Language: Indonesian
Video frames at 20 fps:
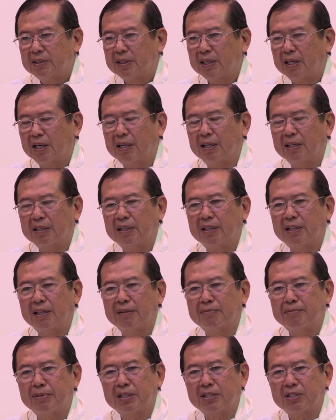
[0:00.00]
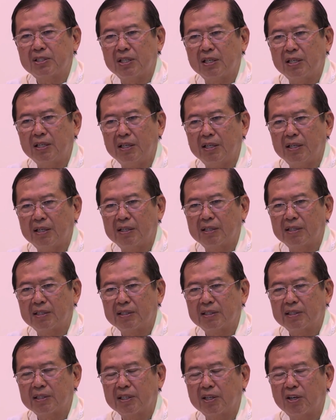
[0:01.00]
Karena kita
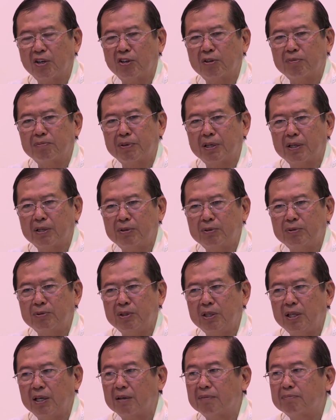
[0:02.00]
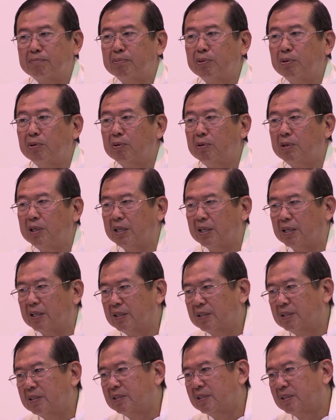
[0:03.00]
percaya kalau perlu Ia boleh
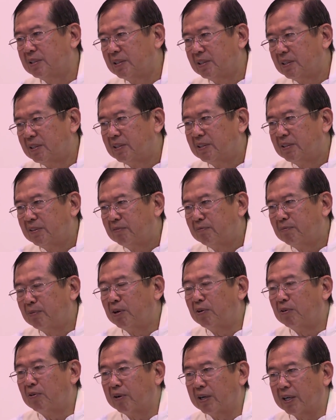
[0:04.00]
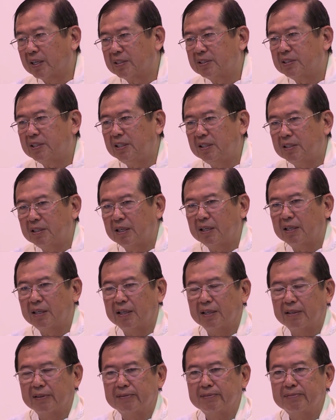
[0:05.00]
mengoreksi
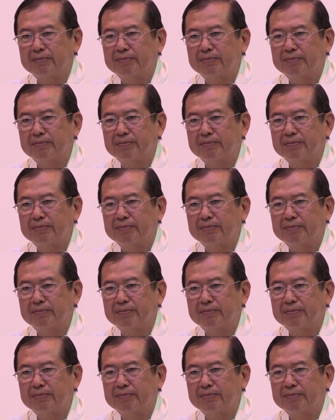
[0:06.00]
saya.